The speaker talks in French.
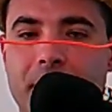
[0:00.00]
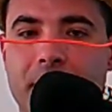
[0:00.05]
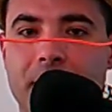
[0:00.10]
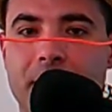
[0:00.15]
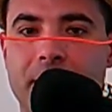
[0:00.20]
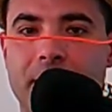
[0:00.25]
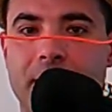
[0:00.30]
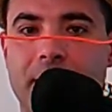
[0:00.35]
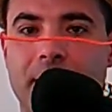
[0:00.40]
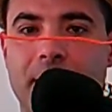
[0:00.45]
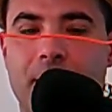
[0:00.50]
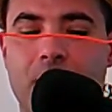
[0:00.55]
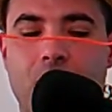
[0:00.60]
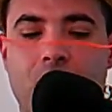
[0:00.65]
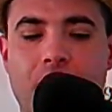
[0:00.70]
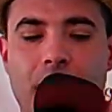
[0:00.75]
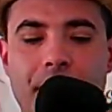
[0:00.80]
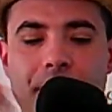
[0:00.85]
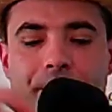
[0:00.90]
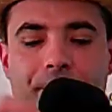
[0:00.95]
C'est très
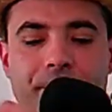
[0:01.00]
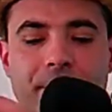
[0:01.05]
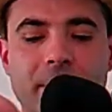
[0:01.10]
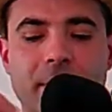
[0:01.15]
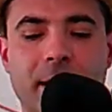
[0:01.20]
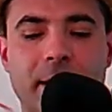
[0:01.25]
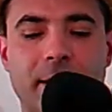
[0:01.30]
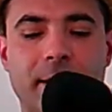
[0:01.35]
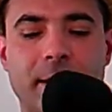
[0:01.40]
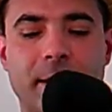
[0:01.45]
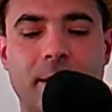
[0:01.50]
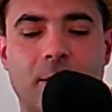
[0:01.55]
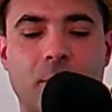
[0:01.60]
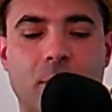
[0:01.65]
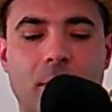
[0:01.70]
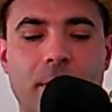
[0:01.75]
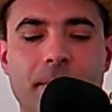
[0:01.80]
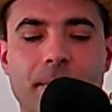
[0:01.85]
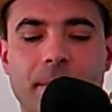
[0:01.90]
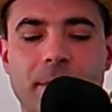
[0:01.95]
court, très très
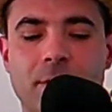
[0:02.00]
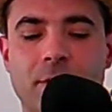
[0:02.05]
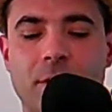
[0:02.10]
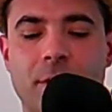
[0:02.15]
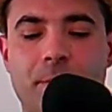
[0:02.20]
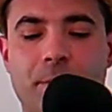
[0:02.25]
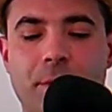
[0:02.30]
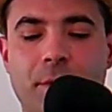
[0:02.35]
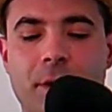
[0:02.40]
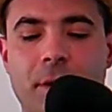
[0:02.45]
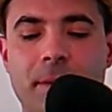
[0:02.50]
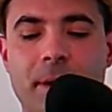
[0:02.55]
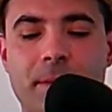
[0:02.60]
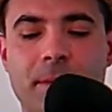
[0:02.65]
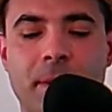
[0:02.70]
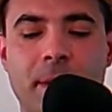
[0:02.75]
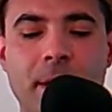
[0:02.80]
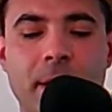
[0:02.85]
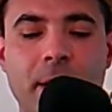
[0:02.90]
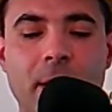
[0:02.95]
court. Ils auraient pu quand même
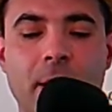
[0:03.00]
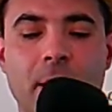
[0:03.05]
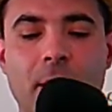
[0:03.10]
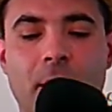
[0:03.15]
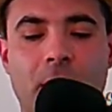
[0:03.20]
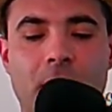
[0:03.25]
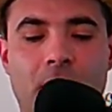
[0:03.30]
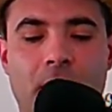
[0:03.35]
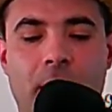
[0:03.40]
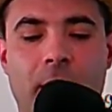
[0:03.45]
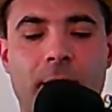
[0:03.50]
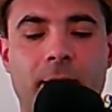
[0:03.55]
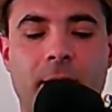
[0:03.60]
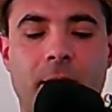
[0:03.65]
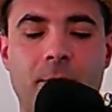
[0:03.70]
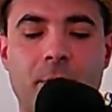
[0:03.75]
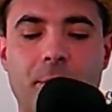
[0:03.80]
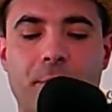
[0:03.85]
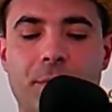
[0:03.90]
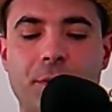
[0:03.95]
être
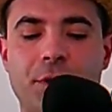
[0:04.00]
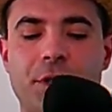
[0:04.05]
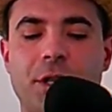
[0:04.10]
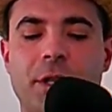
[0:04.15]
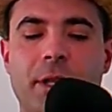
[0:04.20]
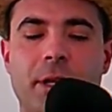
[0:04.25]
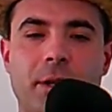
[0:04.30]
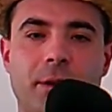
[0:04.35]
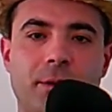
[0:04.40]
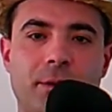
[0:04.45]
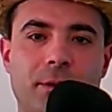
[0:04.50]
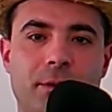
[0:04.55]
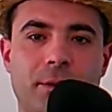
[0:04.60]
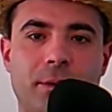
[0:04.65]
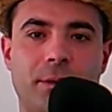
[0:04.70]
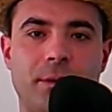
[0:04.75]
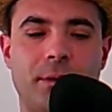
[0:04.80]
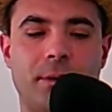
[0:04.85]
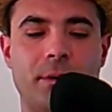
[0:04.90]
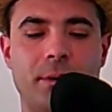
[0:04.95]
un peu plus généreux
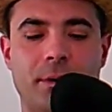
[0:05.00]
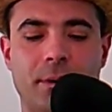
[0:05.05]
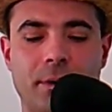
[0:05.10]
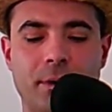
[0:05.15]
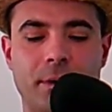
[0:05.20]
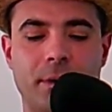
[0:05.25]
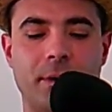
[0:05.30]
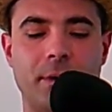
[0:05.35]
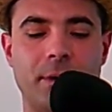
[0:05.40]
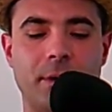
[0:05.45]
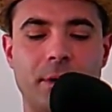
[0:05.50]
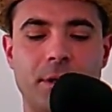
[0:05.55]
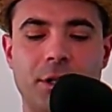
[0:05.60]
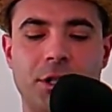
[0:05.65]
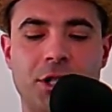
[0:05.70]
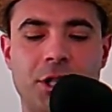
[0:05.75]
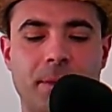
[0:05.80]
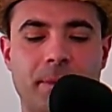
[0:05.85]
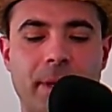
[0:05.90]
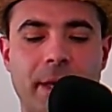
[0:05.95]
euh,
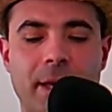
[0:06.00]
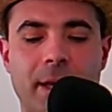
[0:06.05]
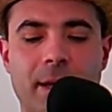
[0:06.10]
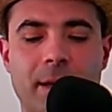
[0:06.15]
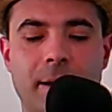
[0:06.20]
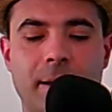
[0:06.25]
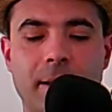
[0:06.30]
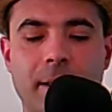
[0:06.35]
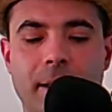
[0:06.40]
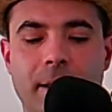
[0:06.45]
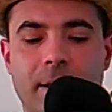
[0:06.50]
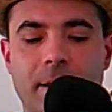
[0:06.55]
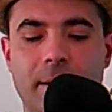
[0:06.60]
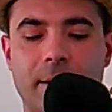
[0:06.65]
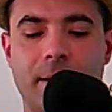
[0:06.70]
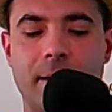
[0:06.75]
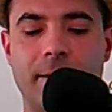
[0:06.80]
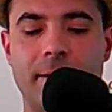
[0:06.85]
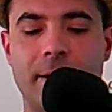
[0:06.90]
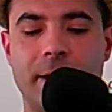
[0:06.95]
JBL
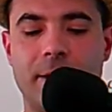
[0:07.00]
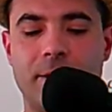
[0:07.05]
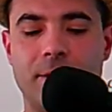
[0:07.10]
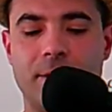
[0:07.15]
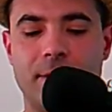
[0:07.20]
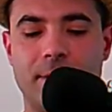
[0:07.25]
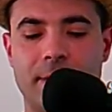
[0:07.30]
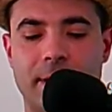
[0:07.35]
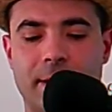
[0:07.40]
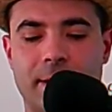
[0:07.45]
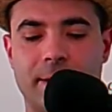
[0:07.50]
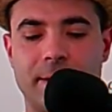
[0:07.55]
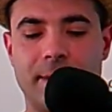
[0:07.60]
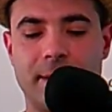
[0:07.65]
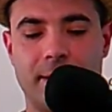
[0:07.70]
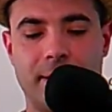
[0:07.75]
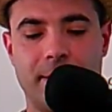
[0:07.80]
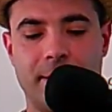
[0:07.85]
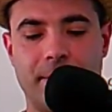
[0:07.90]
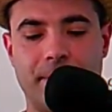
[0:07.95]
euh, avec cette
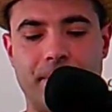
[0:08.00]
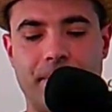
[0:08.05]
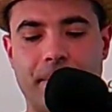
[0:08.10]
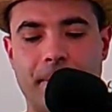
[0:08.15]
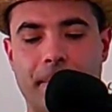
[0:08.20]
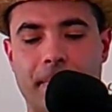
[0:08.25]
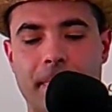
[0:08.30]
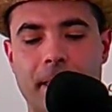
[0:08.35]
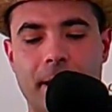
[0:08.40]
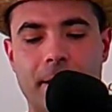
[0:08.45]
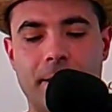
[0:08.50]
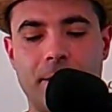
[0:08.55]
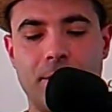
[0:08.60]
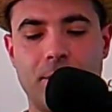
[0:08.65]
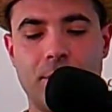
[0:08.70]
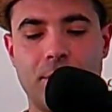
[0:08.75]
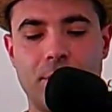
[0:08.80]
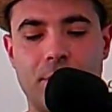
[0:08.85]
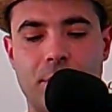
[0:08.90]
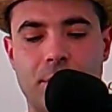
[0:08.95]
enceinte.
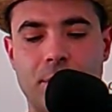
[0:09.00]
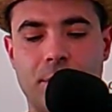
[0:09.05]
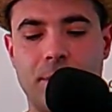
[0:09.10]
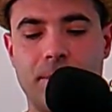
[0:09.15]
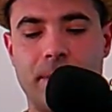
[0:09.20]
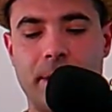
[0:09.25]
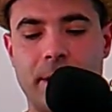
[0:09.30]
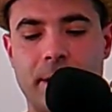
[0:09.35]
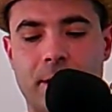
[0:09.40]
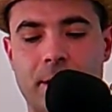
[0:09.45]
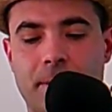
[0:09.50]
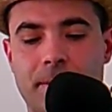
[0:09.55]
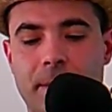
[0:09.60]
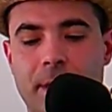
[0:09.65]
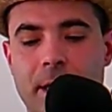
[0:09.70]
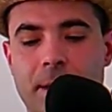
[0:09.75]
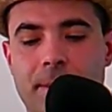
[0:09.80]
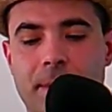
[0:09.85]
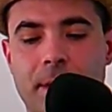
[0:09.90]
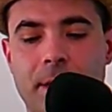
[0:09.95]
Donc, euh, ben, comme
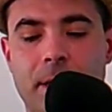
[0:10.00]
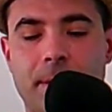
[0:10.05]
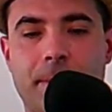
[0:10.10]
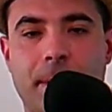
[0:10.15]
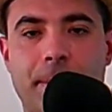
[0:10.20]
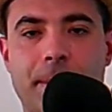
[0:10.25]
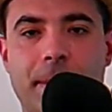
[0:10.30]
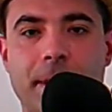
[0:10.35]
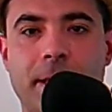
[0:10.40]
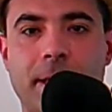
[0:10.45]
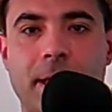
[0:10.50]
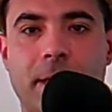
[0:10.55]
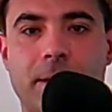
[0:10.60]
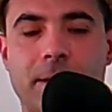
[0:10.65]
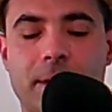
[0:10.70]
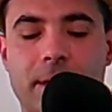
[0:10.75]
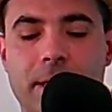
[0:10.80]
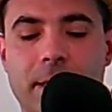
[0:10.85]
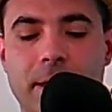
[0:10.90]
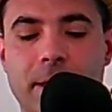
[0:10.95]
d'hab, hein, des papiers de
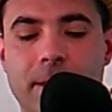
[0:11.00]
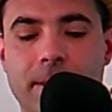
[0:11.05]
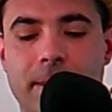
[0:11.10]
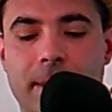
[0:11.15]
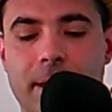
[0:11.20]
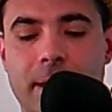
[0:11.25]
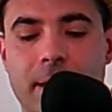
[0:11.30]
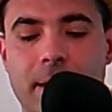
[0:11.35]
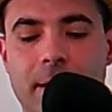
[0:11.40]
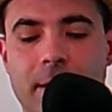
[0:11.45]
garantie, voilà,